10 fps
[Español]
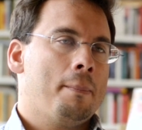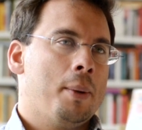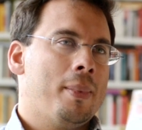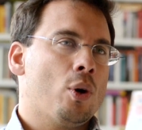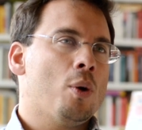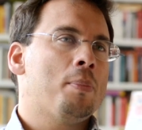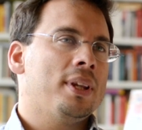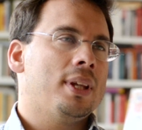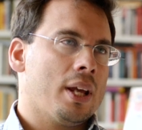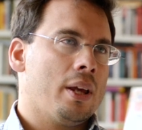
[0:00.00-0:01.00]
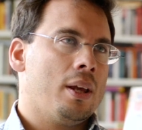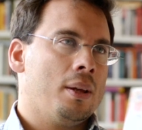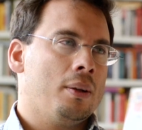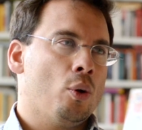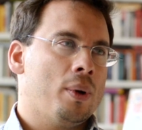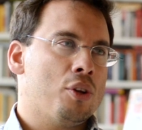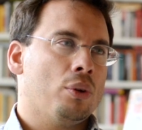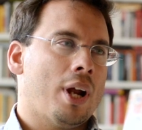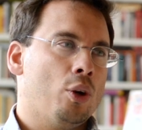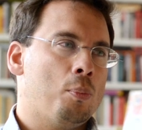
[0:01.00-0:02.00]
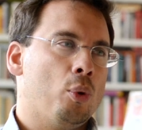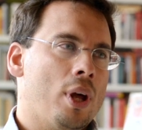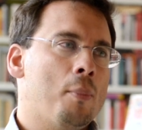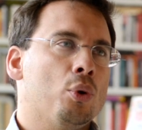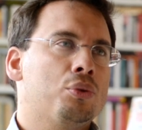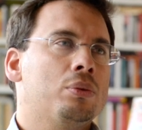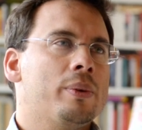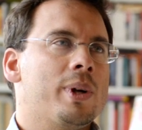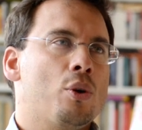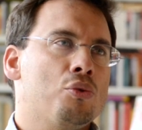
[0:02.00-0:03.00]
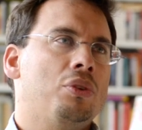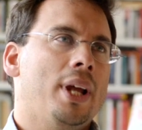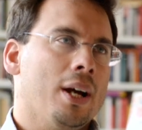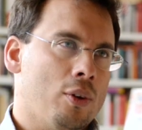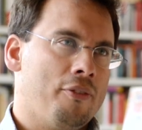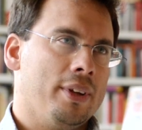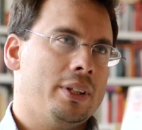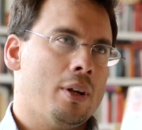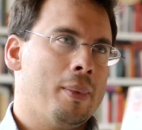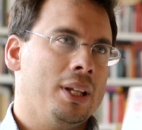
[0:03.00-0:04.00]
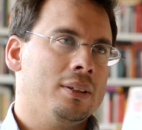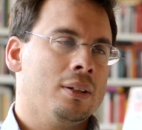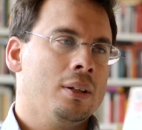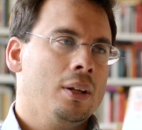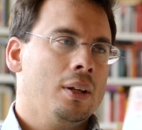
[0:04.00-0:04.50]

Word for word: primero comprender que los venezolanos podemos reconciliarnos efectivamente